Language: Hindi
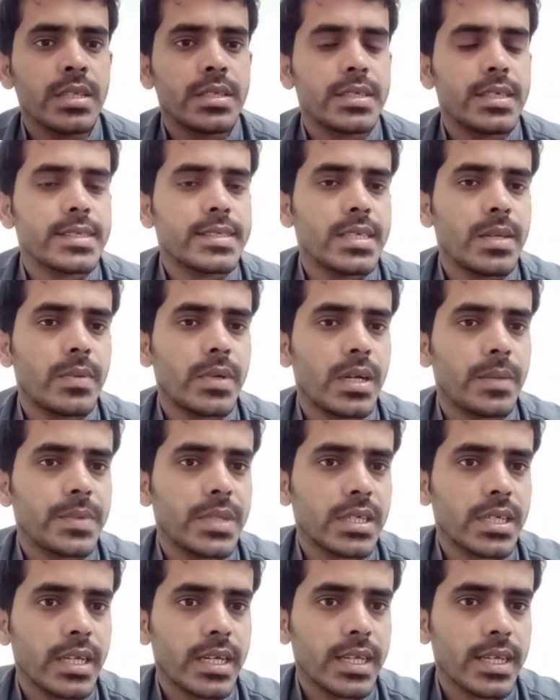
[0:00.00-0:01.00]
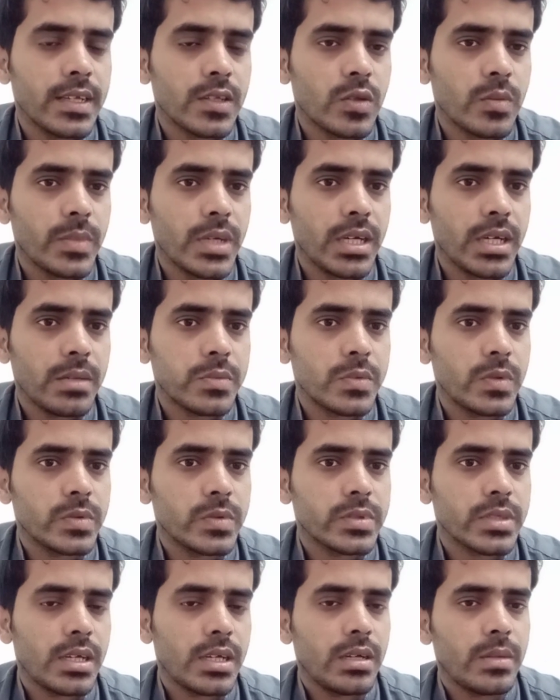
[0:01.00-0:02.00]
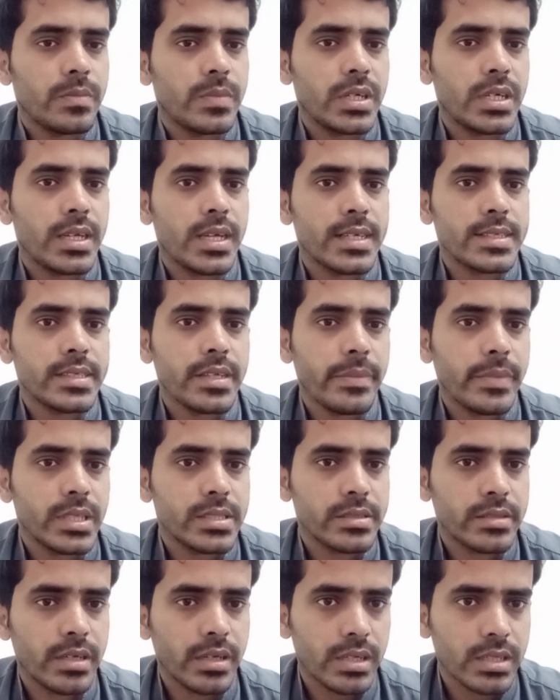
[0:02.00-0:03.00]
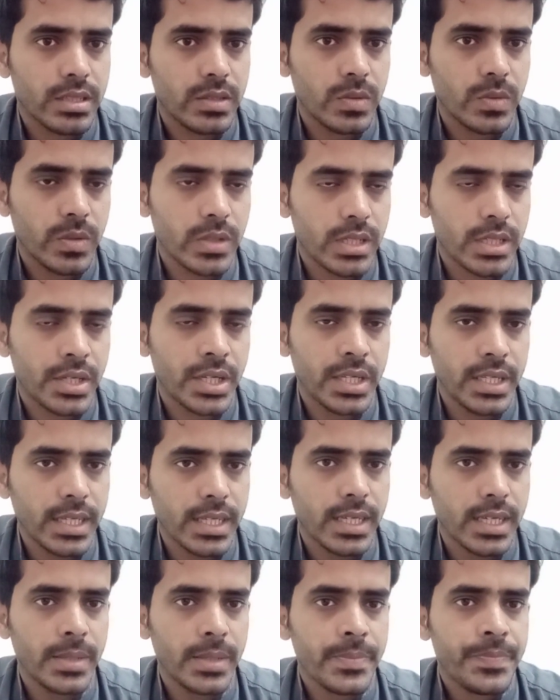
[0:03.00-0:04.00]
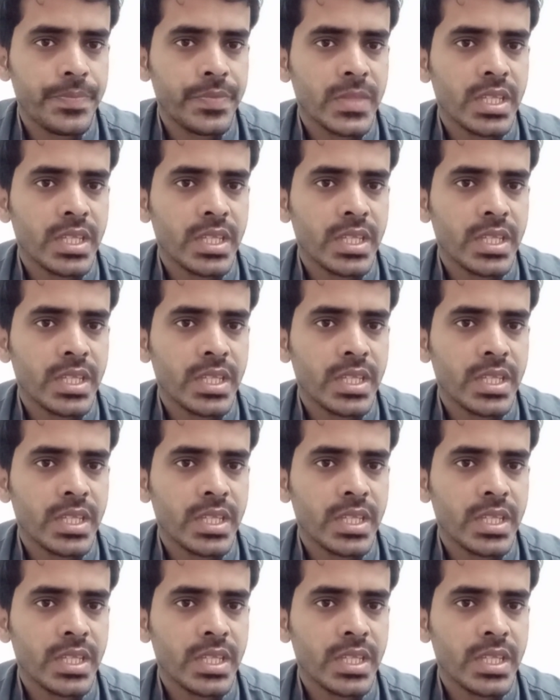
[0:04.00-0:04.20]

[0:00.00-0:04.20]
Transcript: जैसे आप रबता करेंगे तो मैं आपको उसका नंबर एसएमएस कर दूंगा ठीक है